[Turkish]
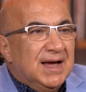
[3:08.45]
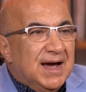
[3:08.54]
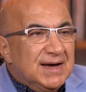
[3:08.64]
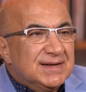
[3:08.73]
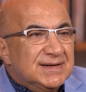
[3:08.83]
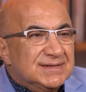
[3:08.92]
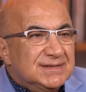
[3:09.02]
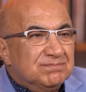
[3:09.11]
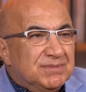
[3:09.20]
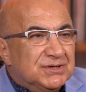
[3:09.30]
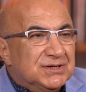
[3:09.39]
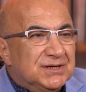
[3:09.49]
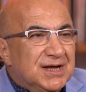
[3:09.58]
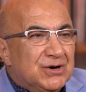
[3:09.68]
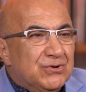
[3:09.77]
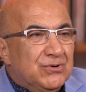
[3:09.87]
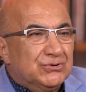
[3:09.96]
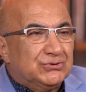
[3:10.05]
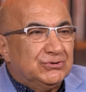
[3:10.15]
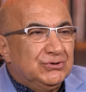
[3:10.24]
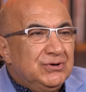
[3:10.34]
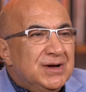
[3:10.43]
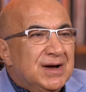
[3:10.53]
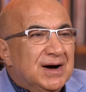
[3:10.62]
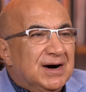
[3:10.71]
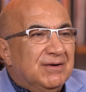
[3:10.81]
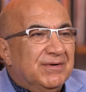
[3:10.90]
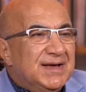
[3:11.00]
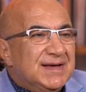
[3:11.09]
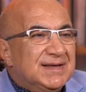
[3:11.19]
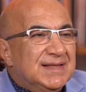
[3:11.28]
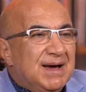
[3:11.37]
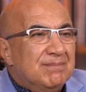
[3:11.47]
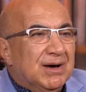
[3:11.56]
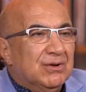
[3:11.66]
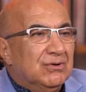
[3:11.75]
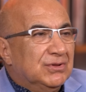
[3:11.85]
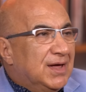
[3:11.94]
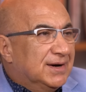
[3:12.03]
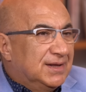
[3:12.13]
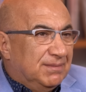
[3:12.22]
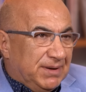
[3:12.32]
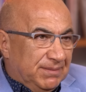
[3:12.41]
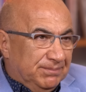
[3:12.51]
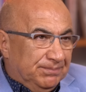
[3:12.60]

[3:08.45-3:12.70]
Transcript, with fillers: Herkesin peşinden koştuğu havaya giden balonlar gibi.